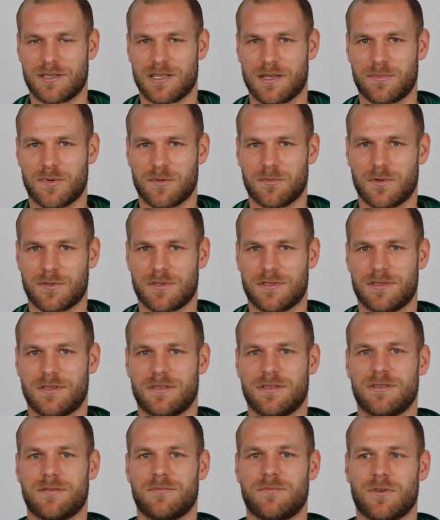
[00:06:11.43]
Na
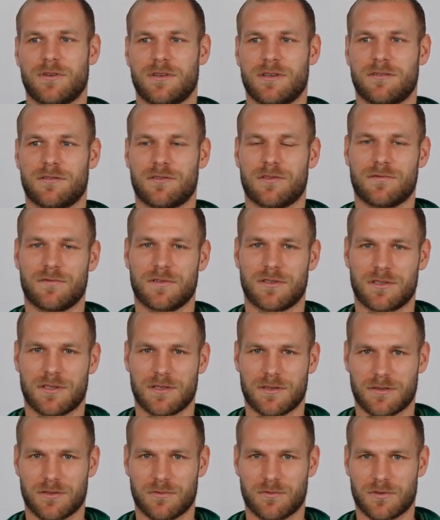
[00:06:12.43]
pomocy mogę
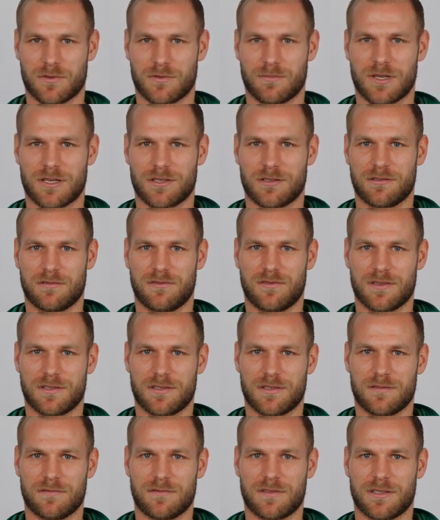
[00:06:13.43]
oczywiście dużo bardziej
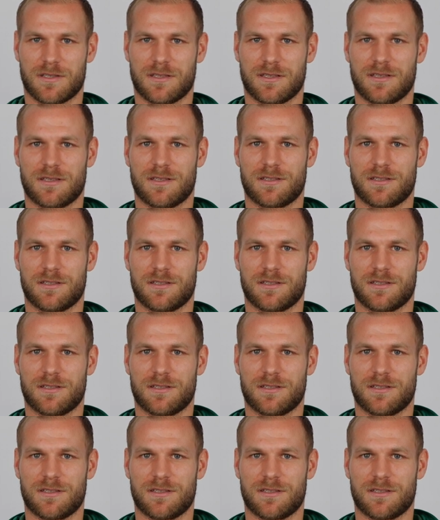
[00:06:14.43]
ofensywnie